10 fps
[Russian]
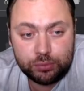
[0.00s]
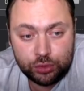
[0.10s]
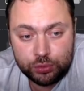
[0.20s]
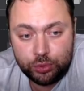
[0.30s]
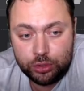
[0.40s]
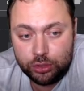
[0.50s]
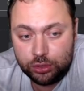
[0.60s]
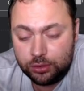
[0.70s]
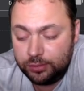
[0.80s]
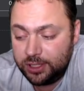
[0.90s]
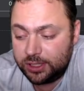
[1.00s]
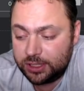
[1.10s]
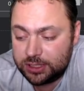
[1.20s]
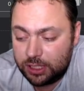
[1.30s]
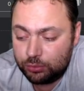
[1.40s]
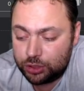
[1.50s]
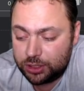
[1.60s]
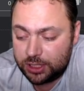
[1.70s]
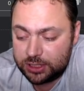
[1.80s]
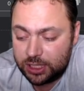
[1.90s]
будешь более ювелирно сам
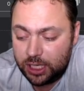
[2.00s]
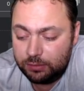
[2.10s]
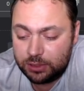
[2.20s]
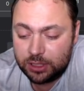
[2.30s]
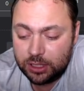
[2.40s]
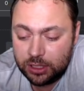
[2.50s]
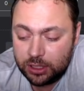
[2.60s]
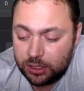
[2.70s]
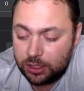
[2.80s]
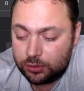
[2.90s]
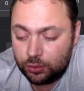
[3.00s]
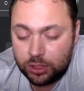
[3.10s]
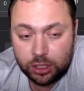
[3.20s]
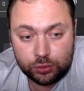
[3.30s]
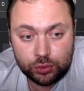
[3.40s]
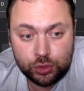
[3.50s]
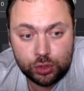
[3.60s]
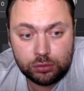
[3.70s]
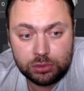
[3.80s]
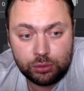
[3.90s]
уже настраивать эту карту. С
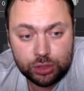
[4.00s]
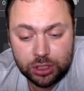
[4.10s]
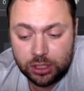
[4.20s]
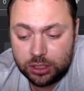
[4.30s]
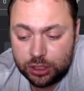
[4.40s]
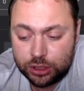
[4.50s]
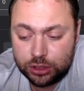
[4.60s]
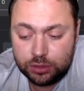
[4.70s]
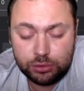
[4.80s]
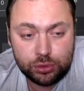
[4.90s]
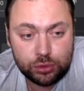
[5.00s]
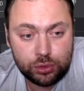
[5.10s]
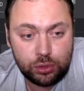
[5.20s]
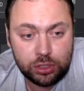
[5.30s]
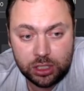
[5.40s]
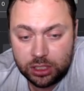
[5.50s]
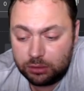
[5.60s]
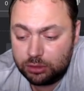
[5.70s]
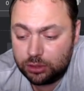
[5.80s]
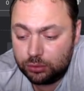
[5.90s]
учетом того, что она держит 940, я,
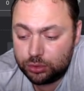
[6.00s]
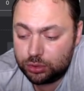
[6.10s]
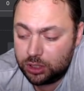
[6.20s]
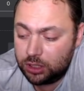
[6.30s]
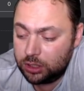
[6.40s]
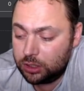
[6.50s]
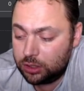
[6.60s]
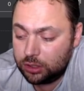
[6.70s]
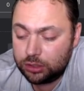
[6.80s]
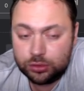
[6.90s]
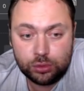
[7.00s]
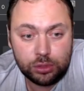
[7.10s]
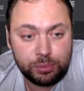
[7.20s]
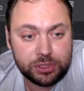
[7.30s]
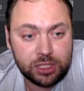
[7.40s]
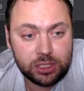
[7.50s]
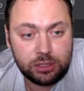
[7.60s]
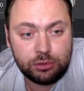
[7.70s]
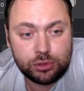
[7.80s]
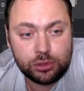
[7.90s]
наверное, вот сюда рискну написать
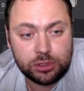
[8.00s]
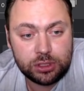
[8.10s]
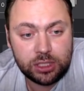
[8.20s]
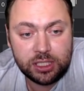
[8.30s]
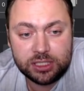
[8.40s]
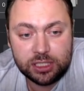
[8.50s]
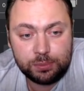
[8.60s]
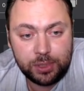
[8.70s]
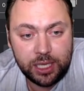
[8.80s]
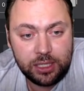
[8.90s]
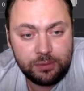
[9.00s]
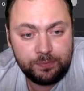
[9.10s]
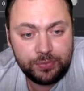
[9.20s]
935.